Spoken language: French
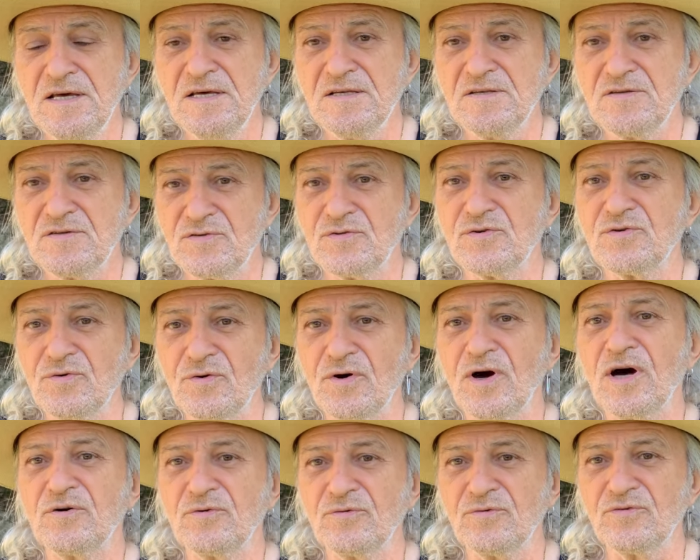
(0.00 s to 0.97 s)
ce que
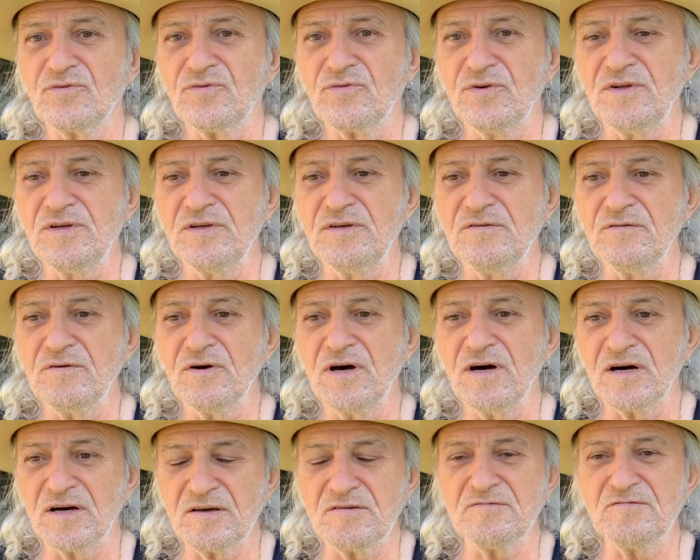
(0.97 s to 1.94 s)
raconte ce livre,
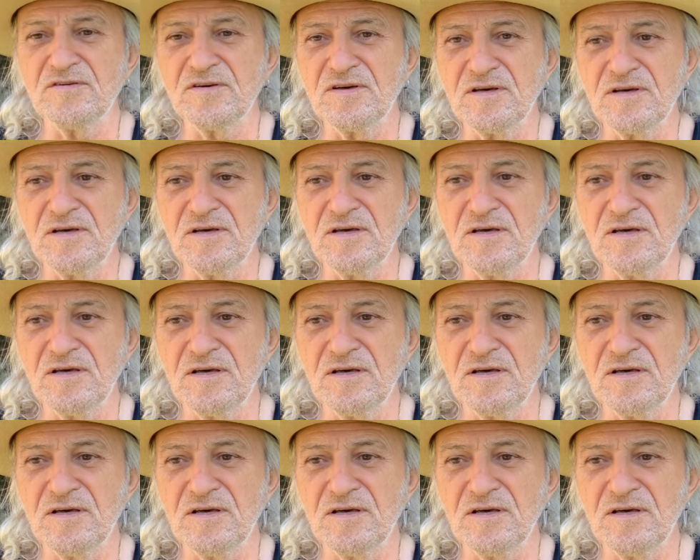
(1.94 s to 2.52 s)
rêver